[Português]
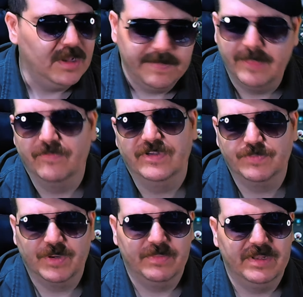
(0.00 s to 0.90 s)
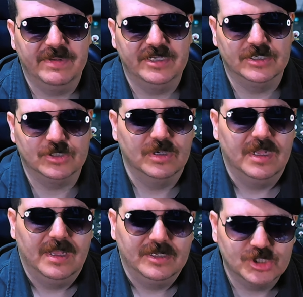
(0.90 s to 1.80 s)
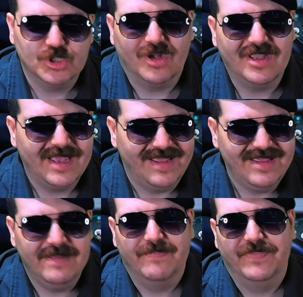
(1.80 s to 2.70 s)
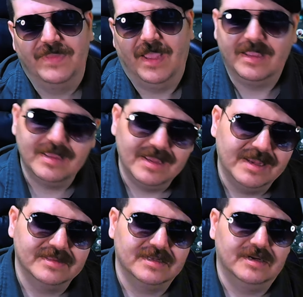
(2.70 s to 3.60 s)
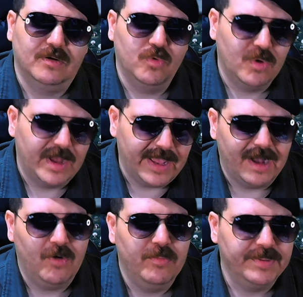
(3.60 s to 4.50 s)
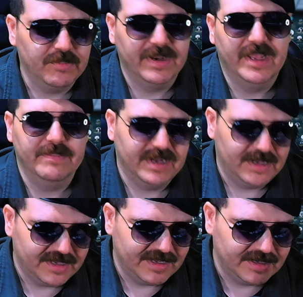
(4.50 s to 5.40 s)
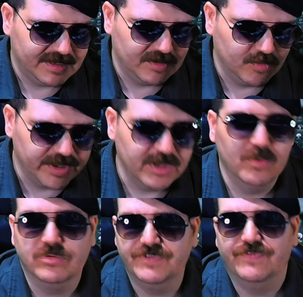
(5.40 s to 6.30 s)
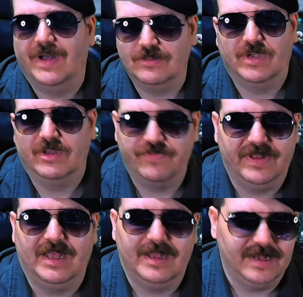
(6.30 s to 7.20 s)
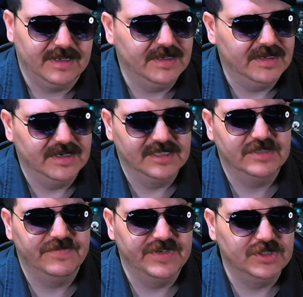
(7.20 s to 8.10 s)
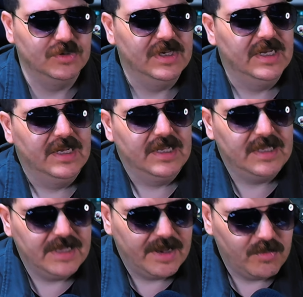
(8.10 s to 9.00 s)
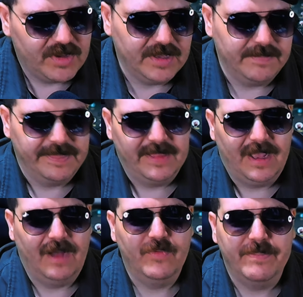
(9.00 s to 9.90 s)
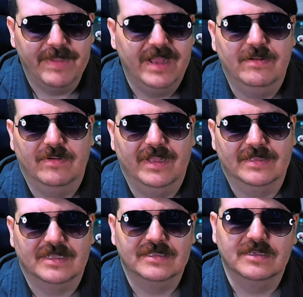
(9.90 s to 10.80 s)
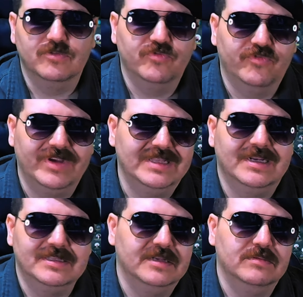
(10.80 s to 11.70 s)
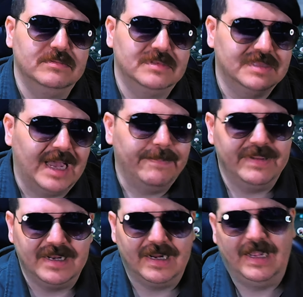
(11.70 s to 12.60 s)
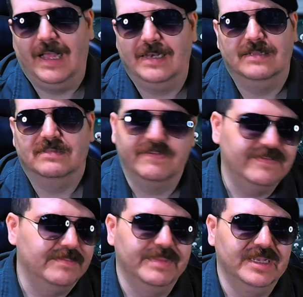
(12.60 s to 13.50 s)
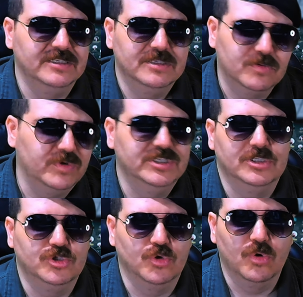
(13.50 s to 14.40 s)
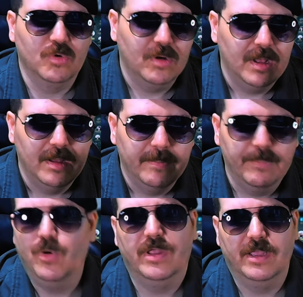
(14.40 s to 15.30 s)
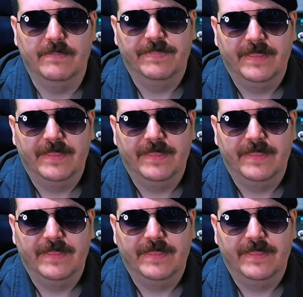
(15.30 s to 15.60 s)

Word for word: Não vejo problema nisso. Só que aí é que entra o real problema e o que eu de fato quero falar aqui nesse vídeo, que é o que a Rebellion, ela tá dando um verdadeiro tapa na cara da fanbase com esse jogo. Por quê?